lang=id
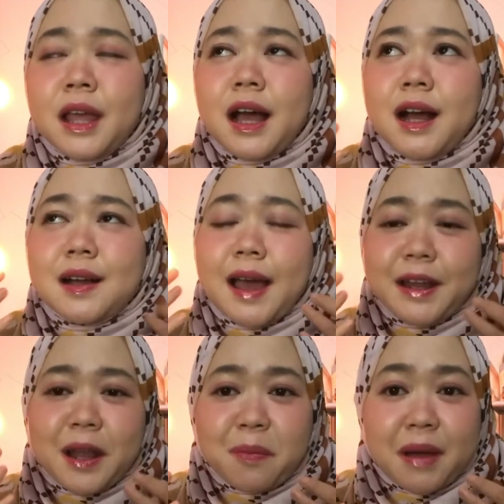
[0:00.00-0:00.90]
eh, nggak uh,
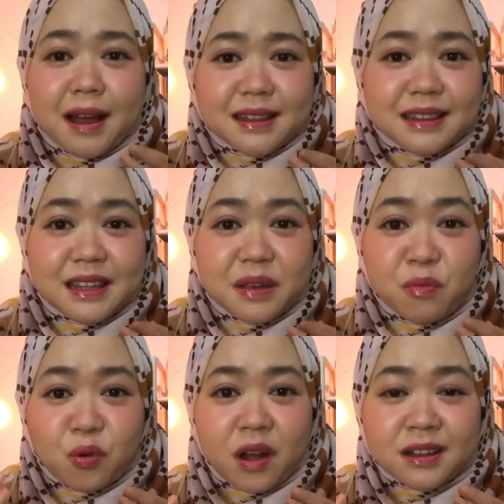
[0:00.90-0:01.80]
enak banget di
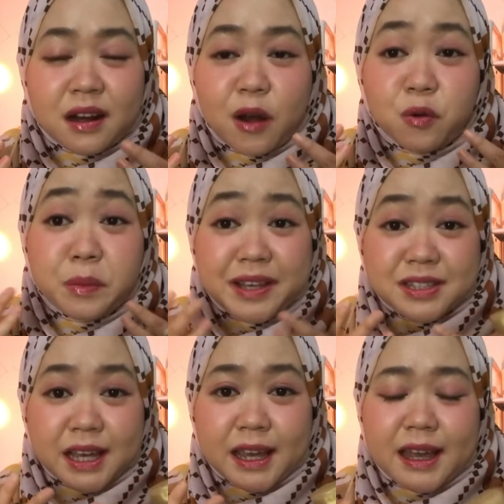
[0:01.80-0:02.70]
muka terlalu
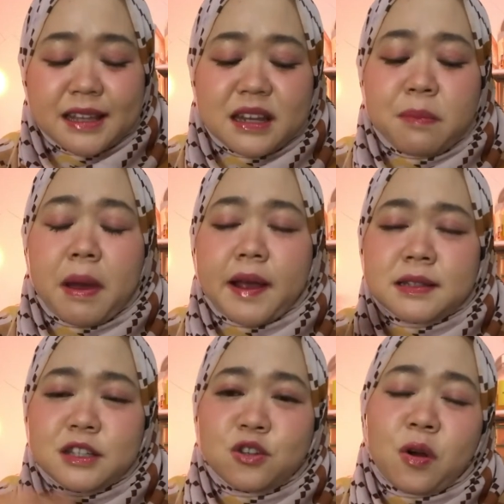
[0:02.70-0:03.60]
becek ya jadi pakai
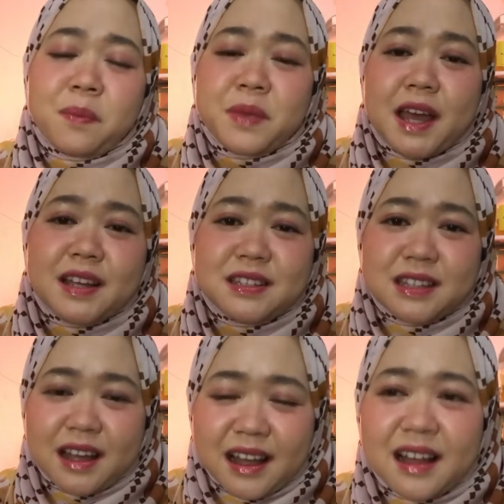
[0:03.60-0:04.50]
secukupnya
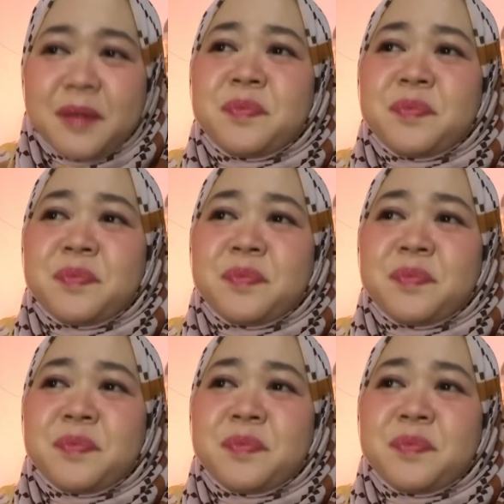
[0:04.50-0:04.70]
aja